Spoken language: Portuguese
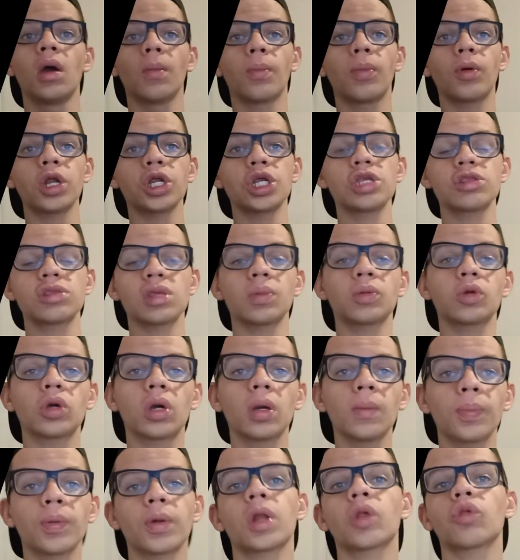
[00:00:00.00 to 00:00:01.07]
Porém, a gente sabe que o
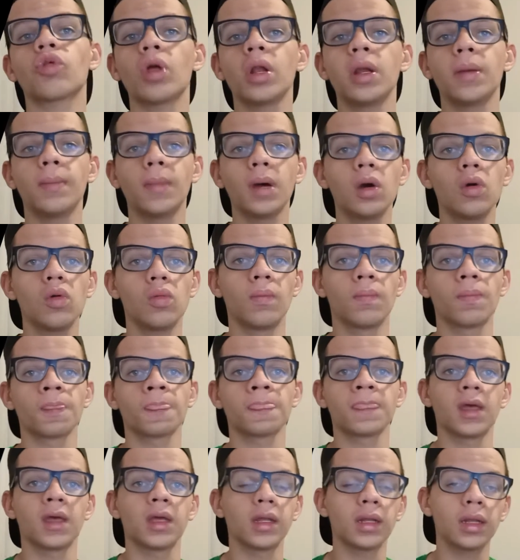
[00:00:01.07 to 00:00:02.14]
campeonato alemão
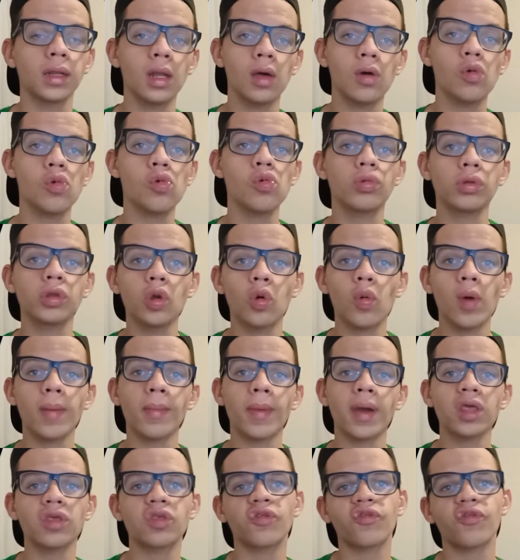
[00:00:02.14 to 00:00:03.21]
não, não é
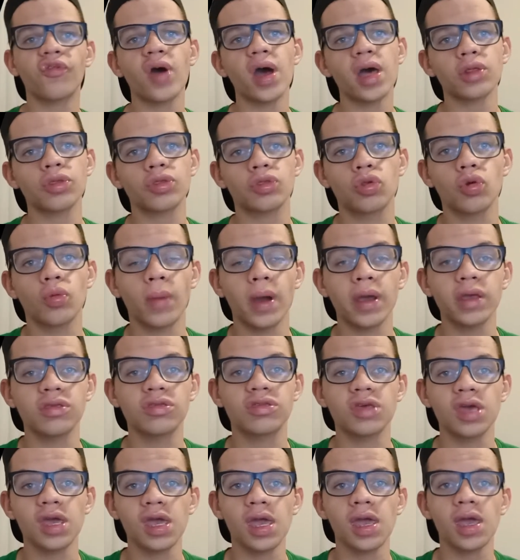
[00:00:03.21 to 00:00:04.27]
mais fácil, mas
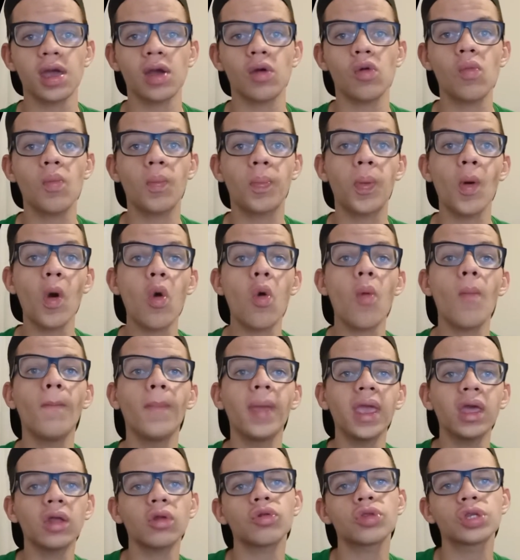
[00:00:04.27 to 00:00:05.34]
é um pouco
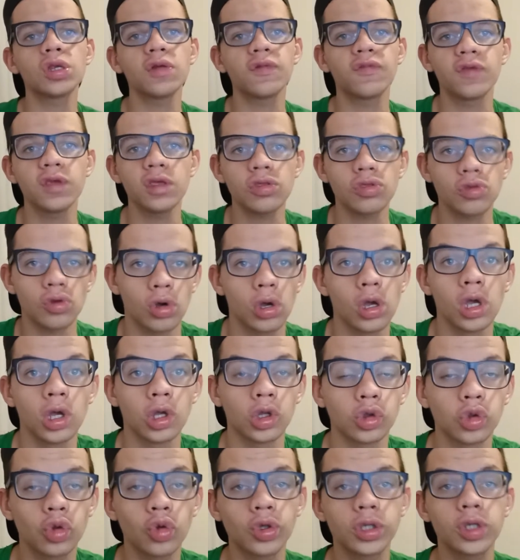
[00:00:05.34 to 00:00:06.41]
menos difícil
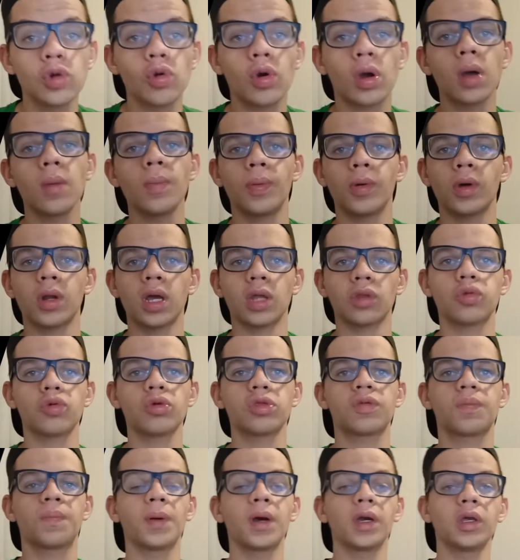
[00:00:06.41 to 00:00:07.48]
do que o campeonato
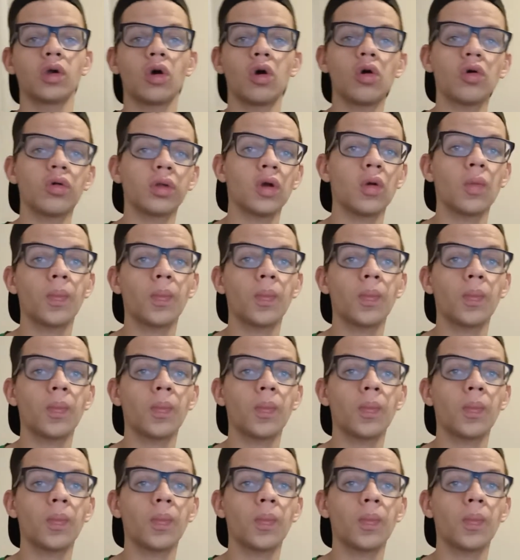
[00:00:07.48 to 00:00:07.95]
espanhol, né?